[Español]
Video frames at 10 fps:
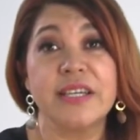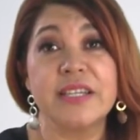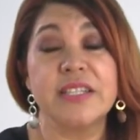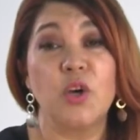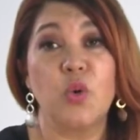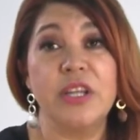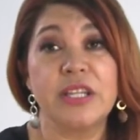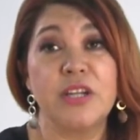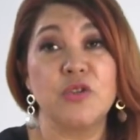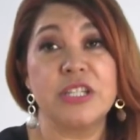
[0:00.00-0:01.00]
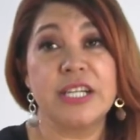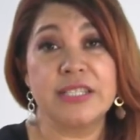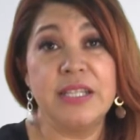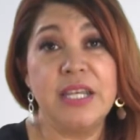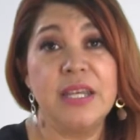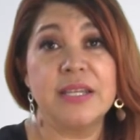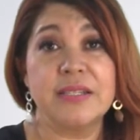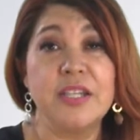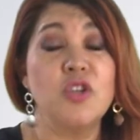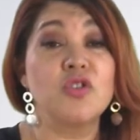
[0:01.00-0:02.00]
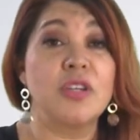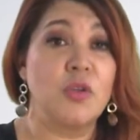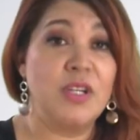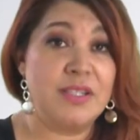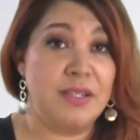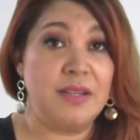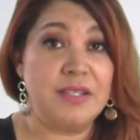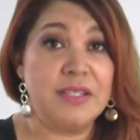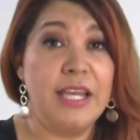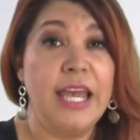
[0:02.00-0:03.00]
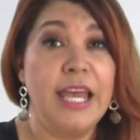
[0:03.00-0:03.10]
en que se encuentran nuestras niñas, niños y adolescentes,